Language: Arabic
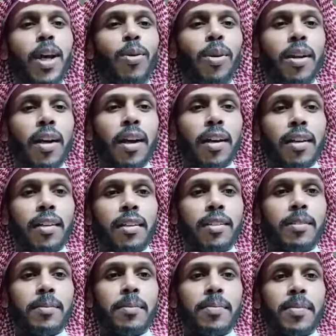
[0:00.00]
والاخره
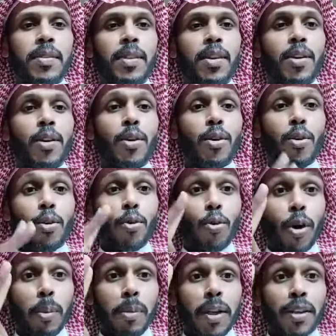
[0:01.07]

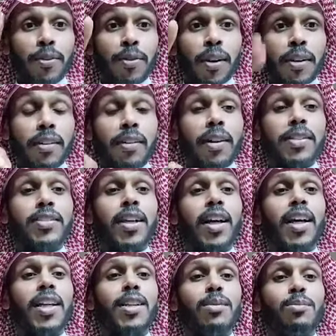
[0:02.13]
ومن فرج
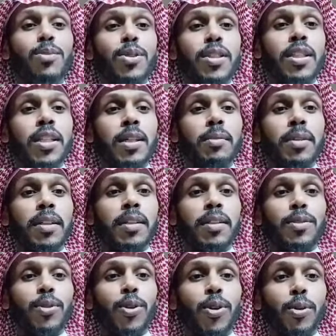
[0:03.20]
عن مسلم
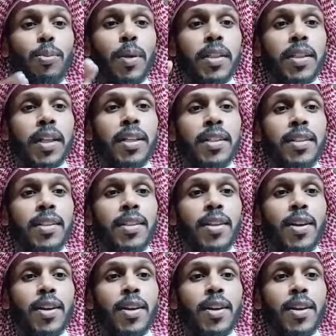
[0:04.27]
كربه